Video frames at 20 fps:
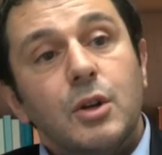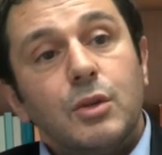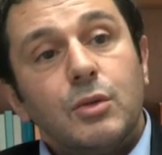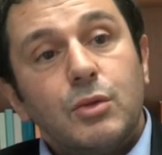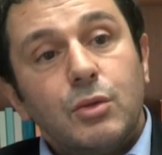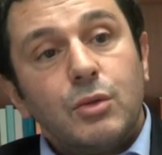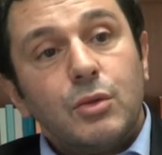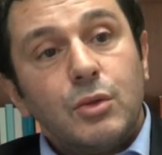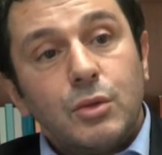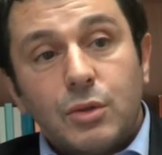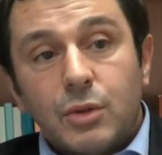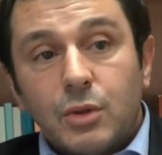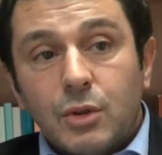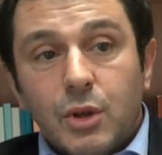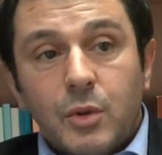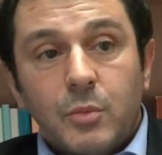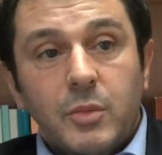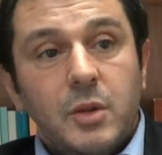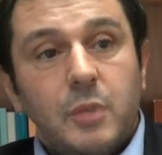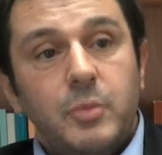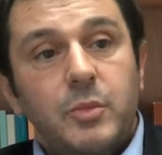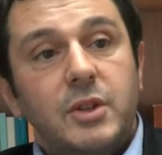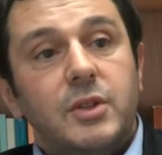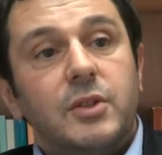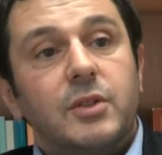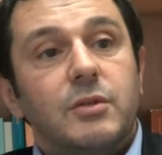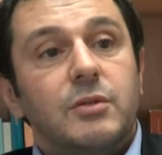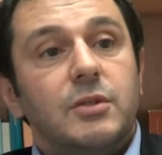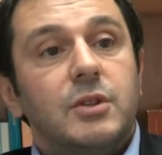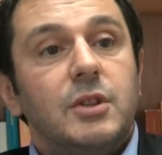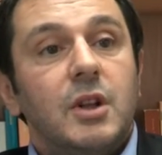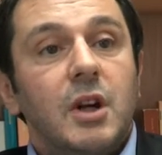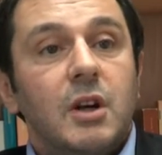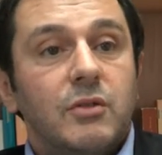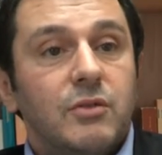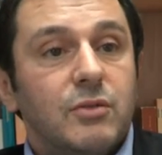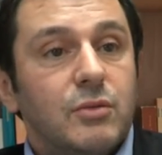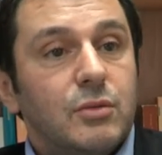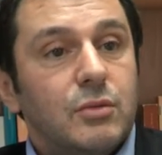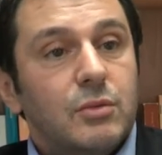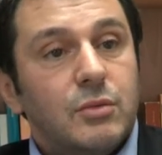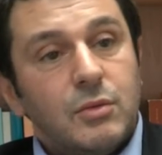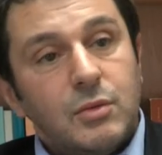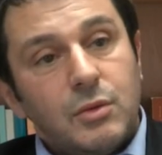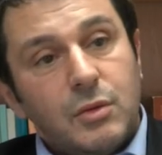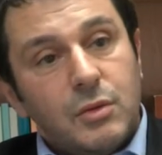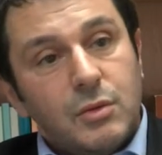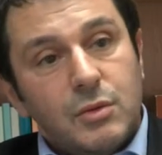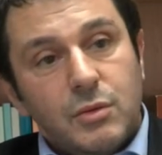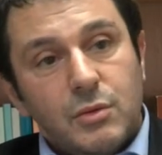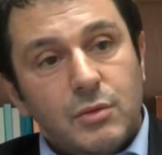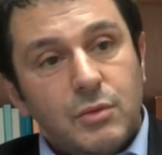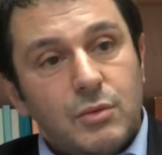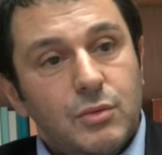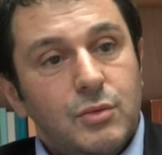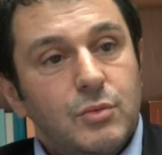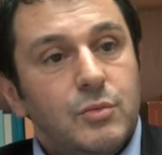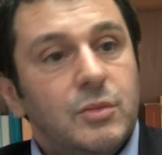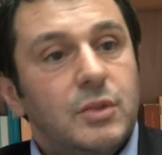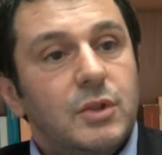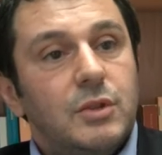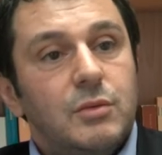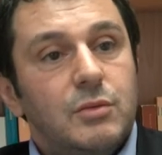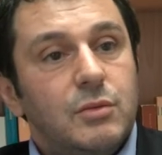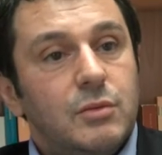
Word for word: D'autres, comme les pays scandinaves, ont euh, une,